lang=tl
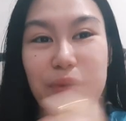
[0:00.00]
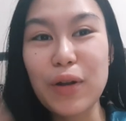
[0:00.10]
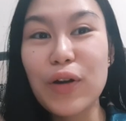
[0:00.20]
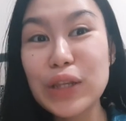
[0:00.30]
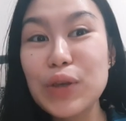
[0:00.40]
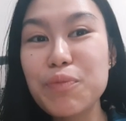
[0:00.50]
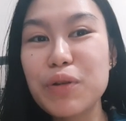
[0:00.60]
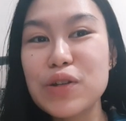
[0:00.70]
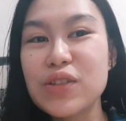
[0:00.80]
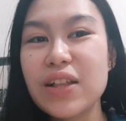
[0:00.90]
panoorin niyo yung
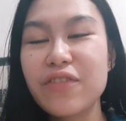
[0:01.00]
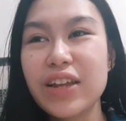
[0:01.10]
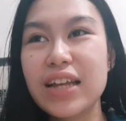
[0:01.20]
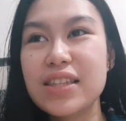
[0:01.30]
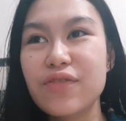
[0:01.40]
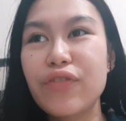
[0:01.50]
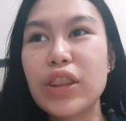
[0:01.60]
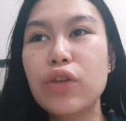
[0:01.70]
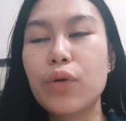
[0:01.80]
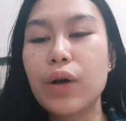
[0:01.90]
personal finance
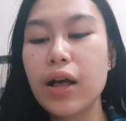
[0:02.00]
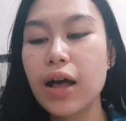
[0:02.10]
video,